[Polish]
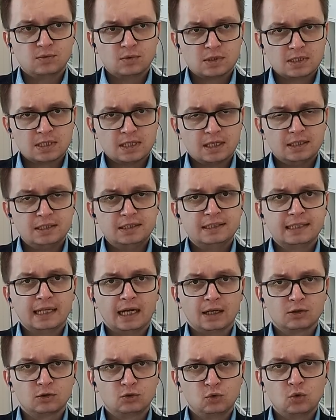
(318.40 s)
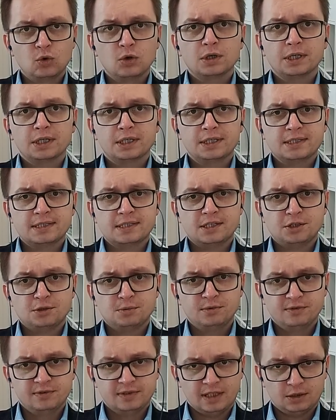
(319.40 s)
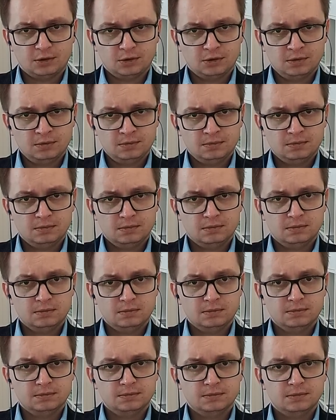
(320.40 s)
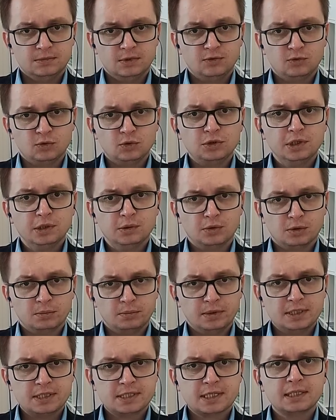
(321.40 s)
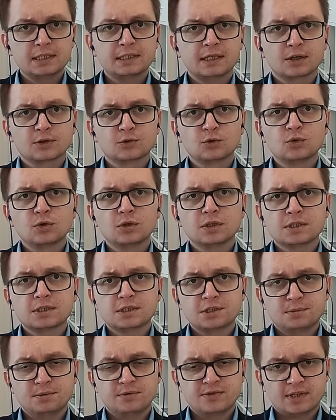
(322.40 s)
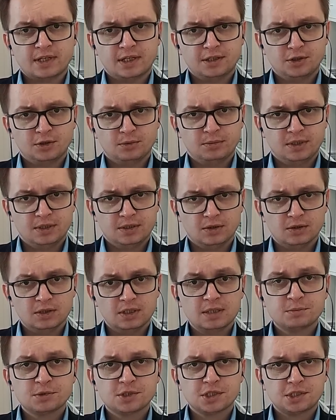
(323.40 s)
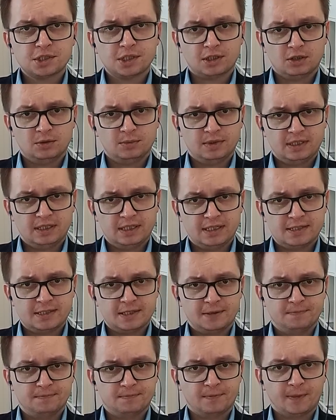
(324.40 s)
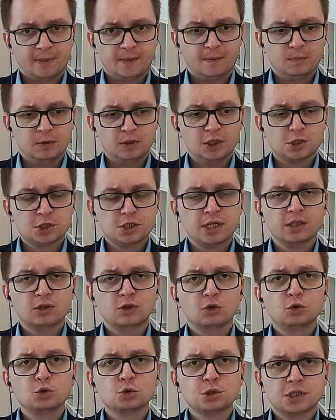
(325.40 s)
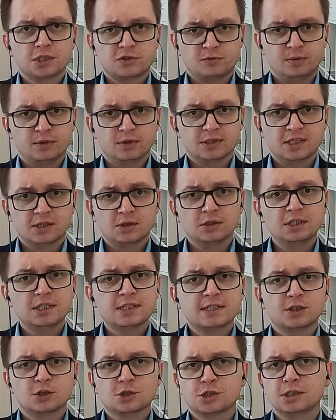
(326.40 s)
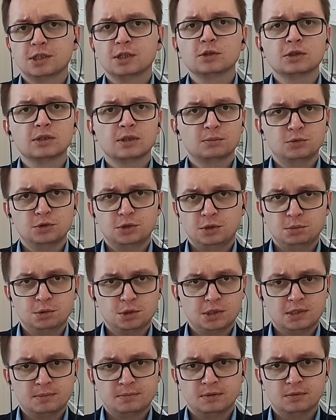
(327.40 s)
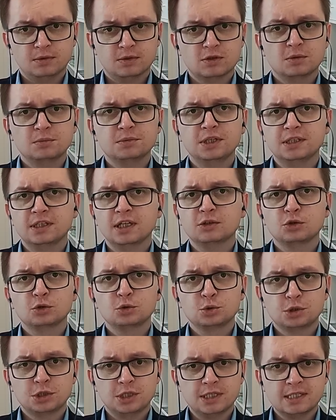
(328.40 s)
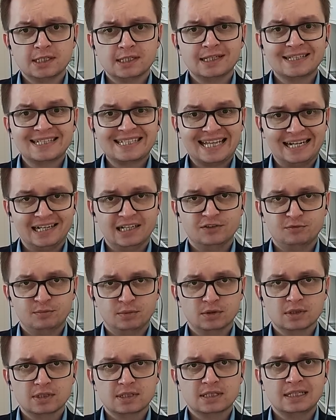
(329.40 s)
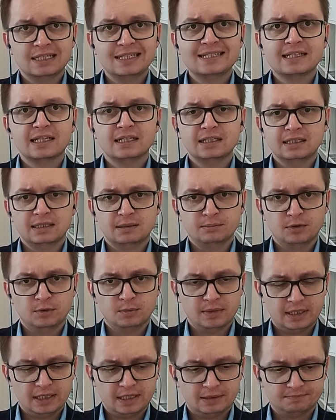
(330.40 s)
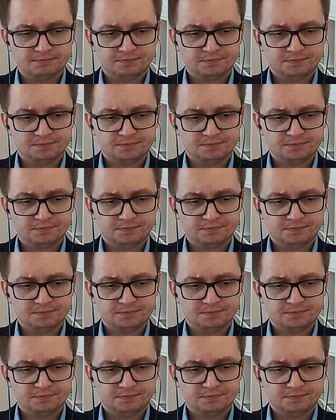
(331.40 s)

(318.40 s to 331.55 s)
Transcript: zdań, tak długo jak jesteśmy w NATO, i w Unii Europejskiej tak długo jesteśmy w stanie odeprzeć taką agresję. Ponieważ NATO już jest w Polsce. To nie jest tak, że NATO nam musi przyjść z pomocą. Nie, NATO już jest stale w Polsce i stale nam pomaga.